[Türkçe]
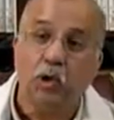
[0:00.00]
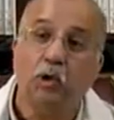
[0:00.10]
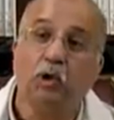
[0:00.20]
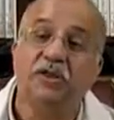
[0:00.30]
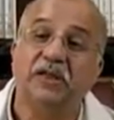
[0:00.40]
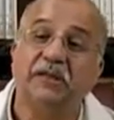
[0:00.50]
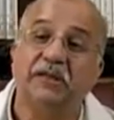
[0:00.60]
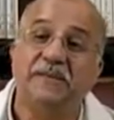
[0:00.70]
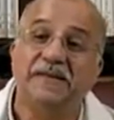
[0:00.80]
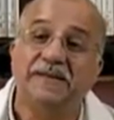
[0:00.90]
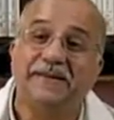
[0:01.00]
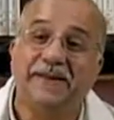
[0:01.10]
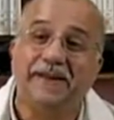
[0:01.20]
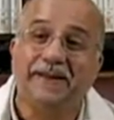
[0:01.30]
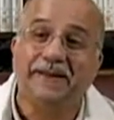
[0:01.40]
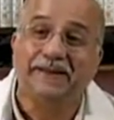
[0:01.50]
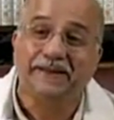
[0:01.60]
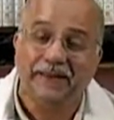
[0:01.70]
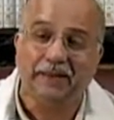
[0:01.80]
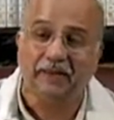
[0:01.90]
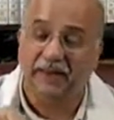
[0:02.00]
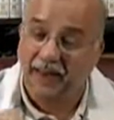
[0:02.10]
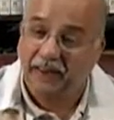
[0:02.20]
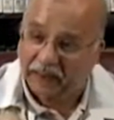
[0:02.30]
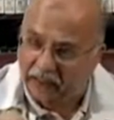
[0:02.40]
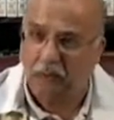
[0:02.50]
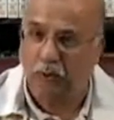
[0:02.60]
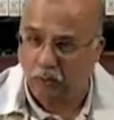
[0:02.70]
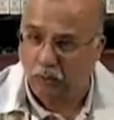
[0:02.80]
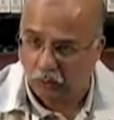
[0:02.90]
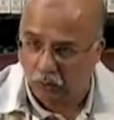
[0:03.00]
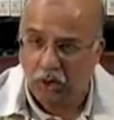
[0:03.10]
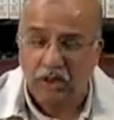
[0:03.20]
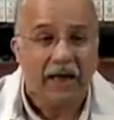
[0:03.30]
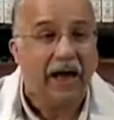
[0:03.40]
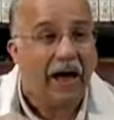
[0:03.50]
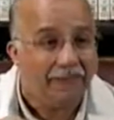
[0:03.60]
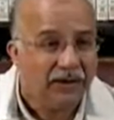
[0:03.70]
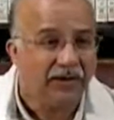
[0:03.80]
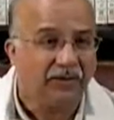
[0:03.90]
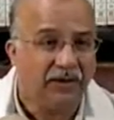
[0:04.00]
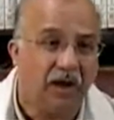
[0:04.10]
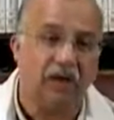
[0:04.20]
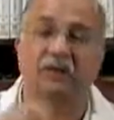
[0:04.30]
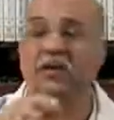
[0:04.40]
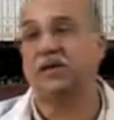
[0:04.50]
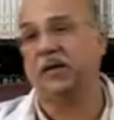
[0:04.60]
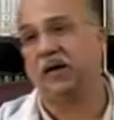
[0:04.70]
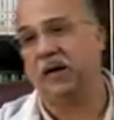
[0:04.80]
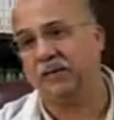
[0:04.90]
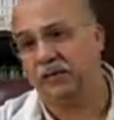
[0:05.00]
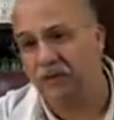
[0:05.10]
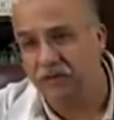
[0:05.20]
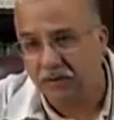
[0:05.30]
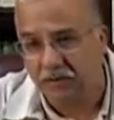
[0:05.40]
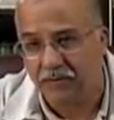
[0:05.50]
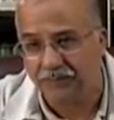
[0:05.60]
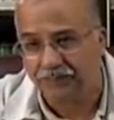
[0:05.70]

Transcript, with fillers: gözetilmesi gerekli, gerekli gördüğü emrettiği haklarına riayet edeceğiz.